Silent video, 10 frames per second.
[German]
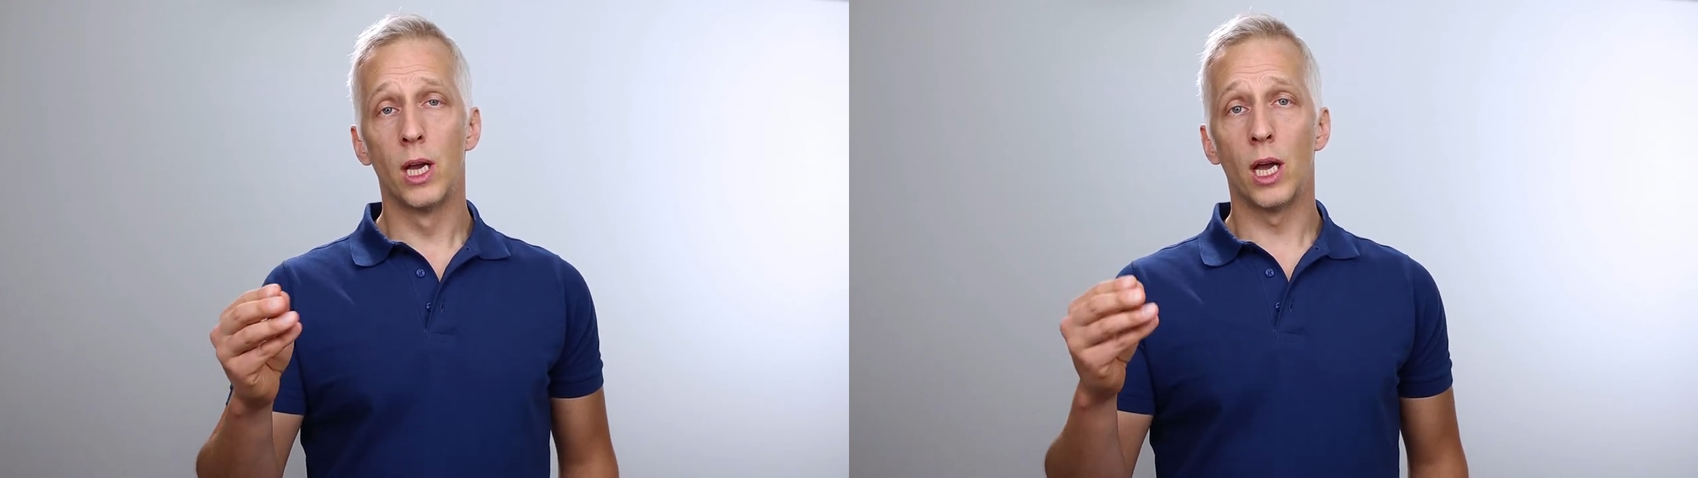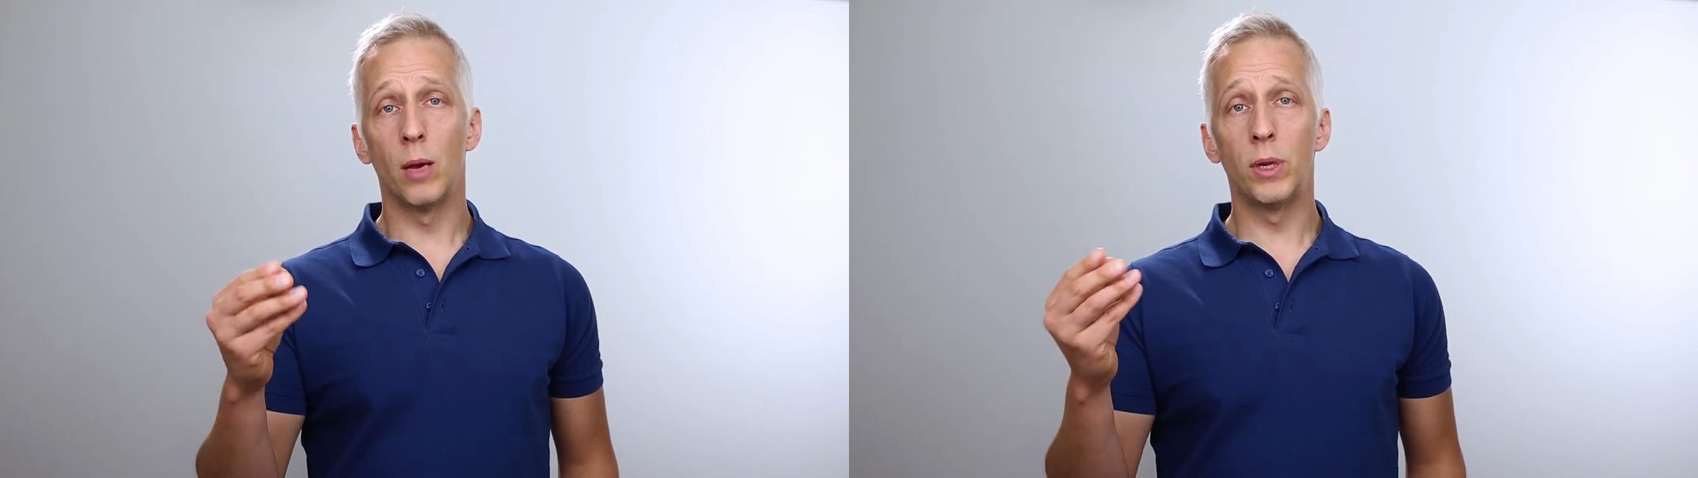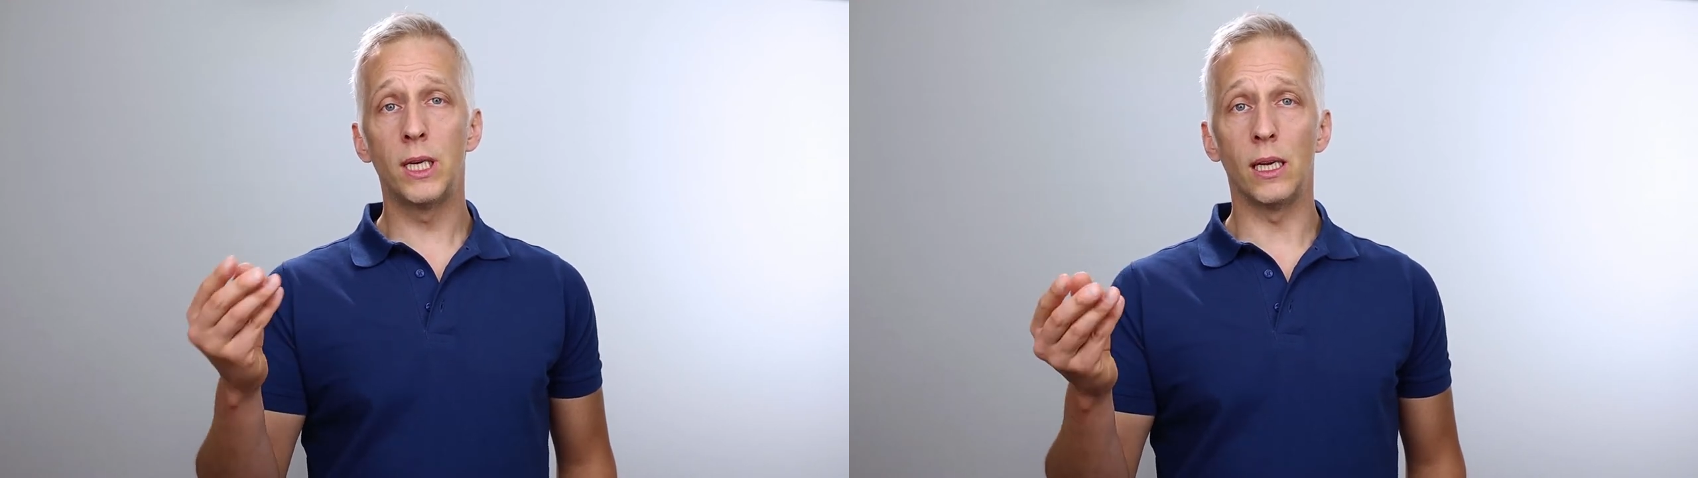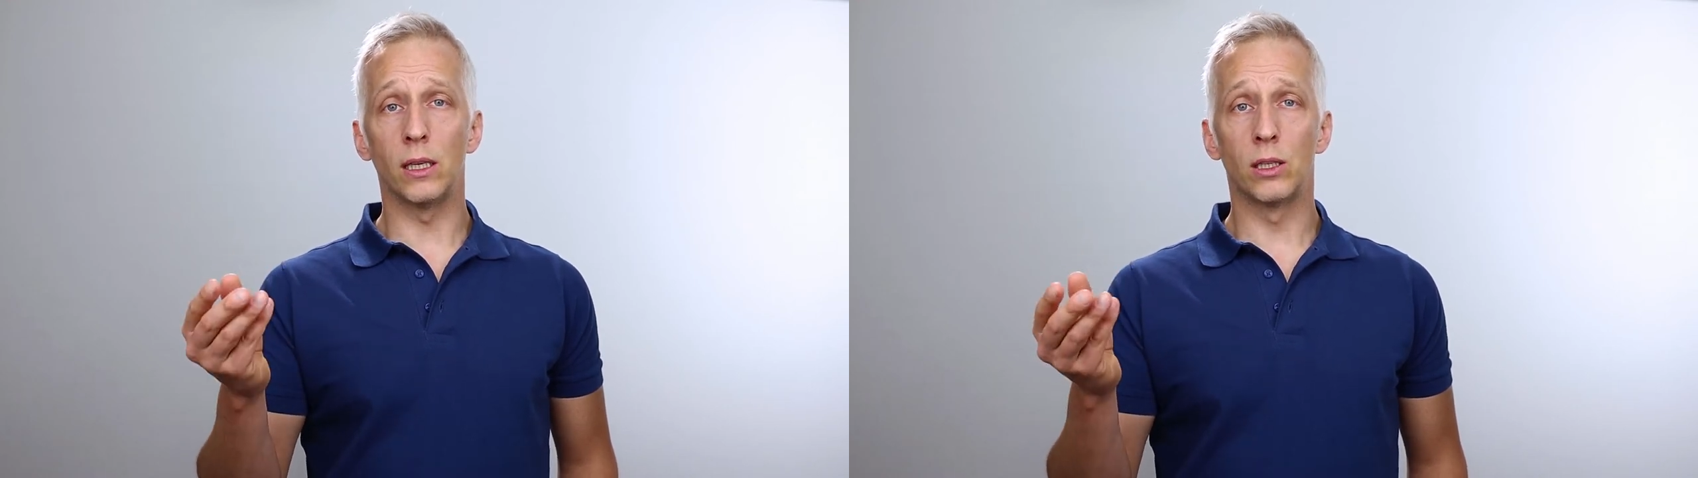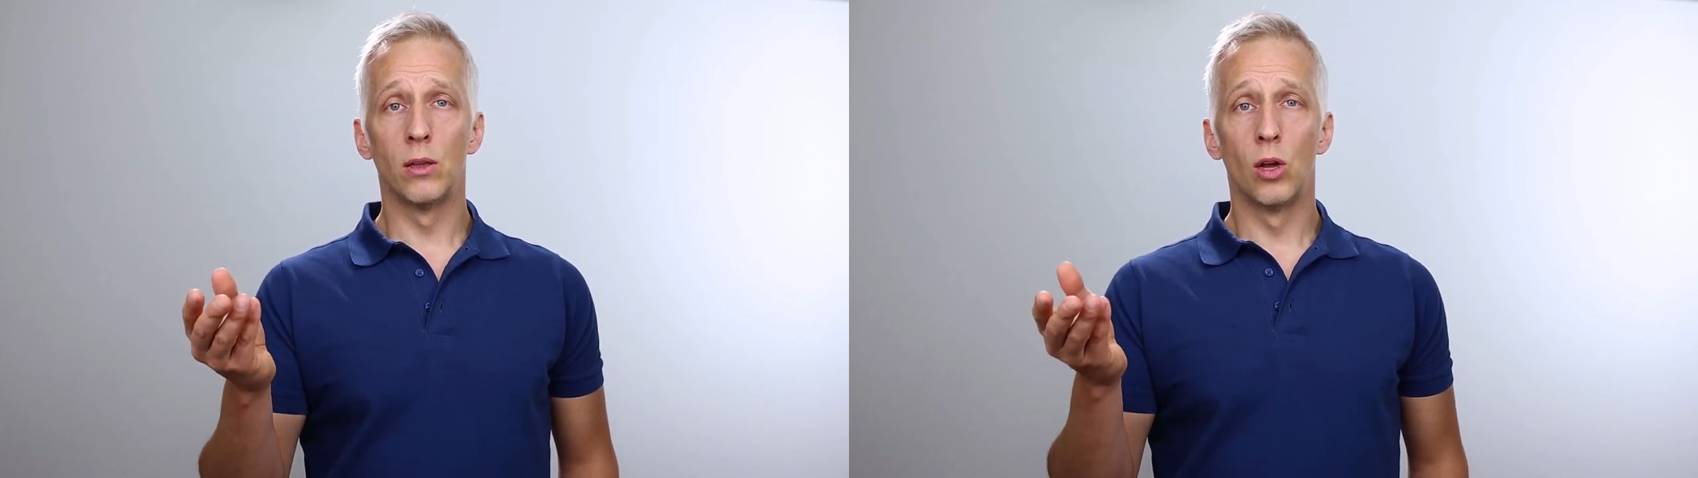äh, bedingt.